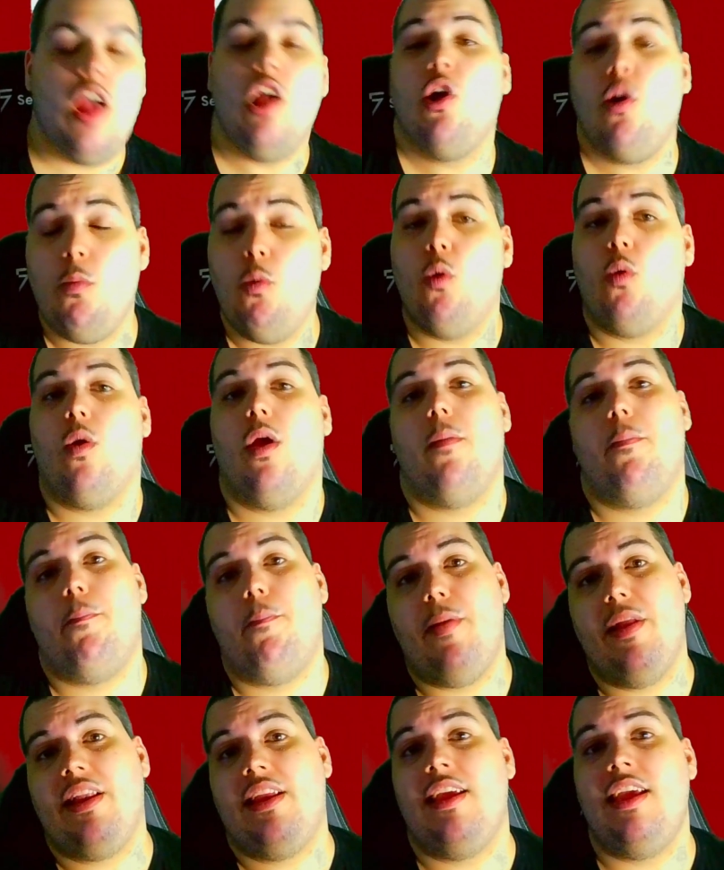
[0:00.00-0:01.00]

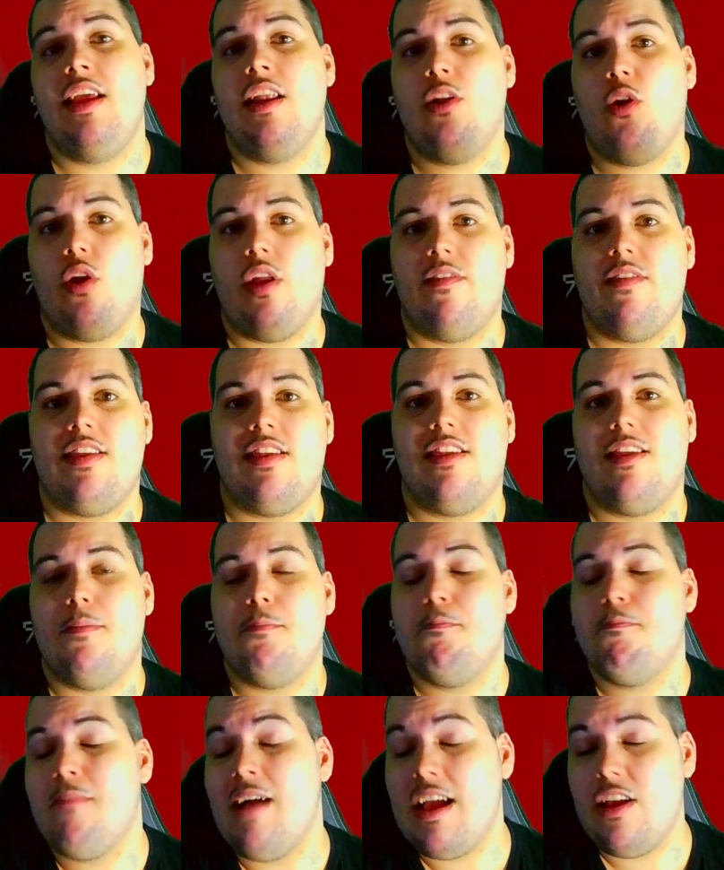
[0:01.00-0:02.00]
Comunque, per chi non
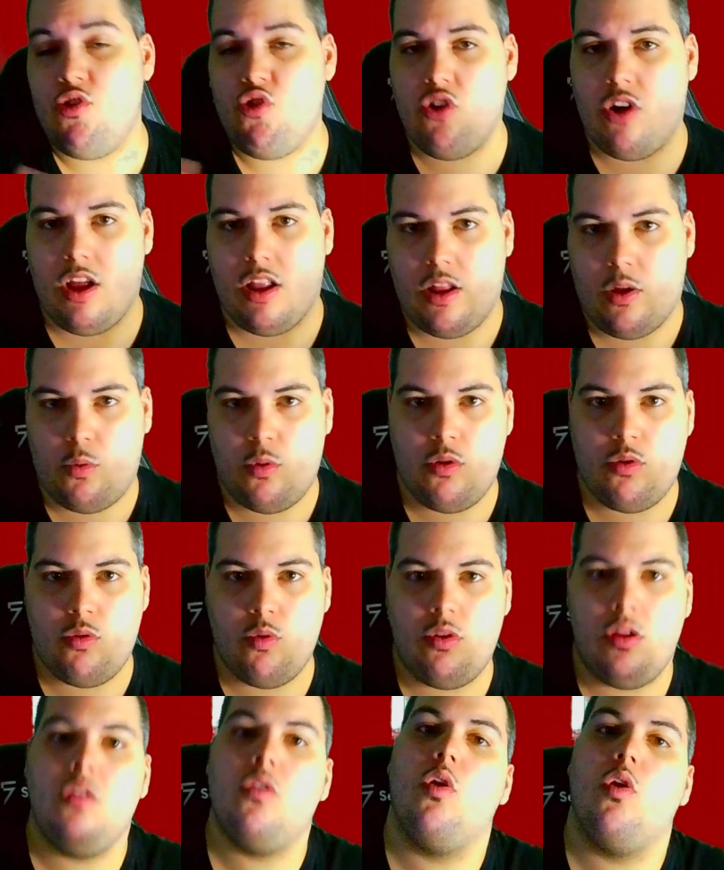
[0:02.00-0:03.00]
avesse mai giocato a
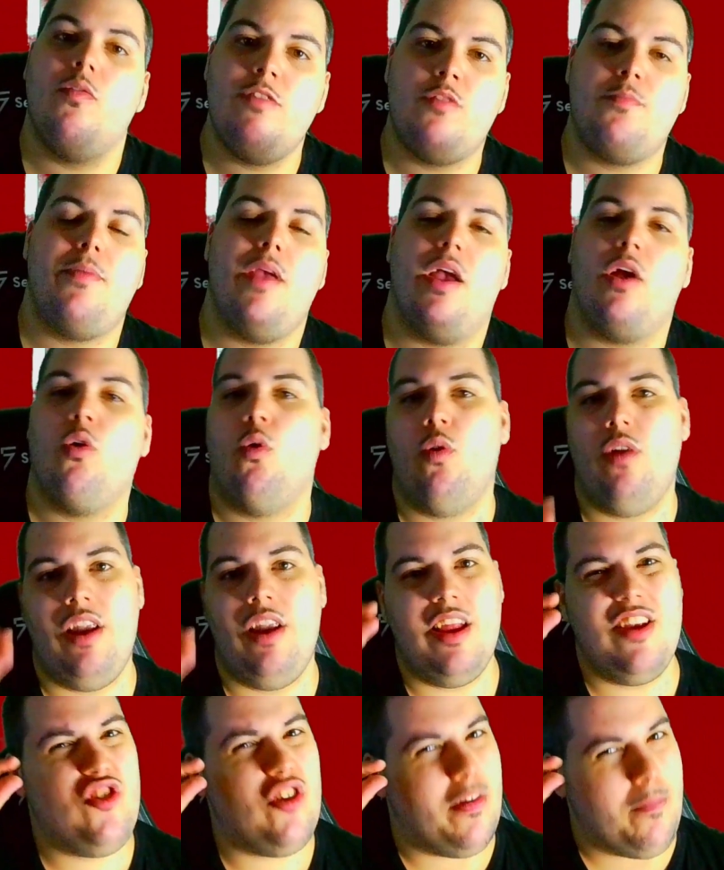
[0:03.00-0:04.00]
questo titolo, vi spiego
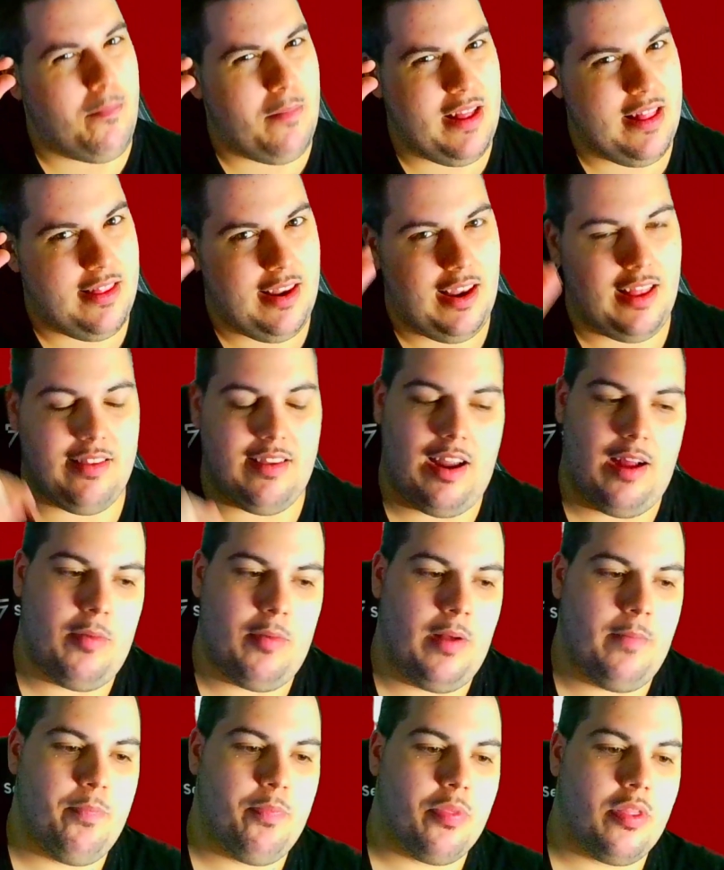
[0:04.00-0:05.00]
leggermente la
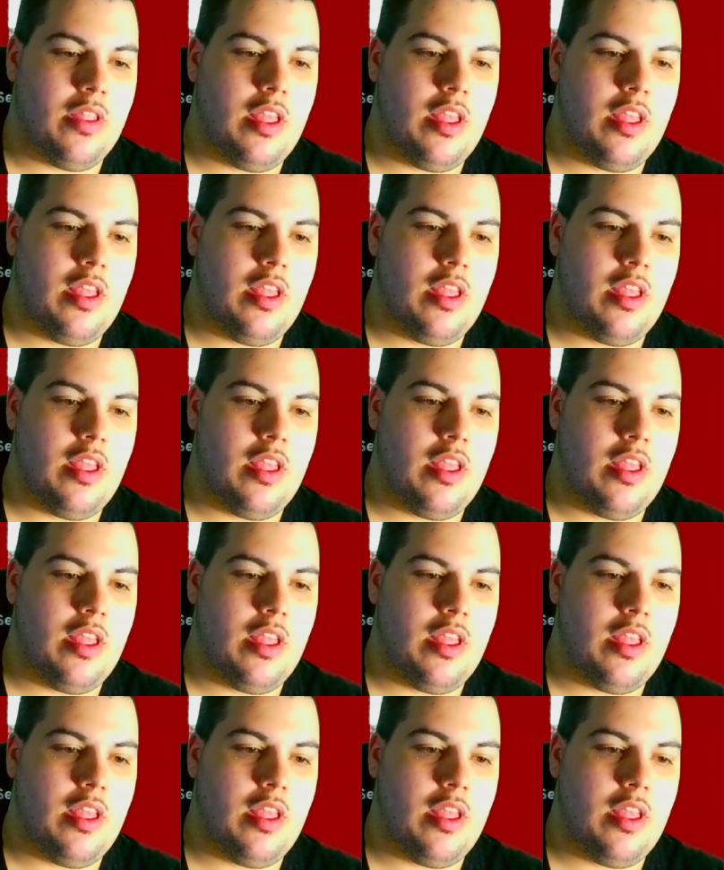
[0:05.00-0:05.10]
trama.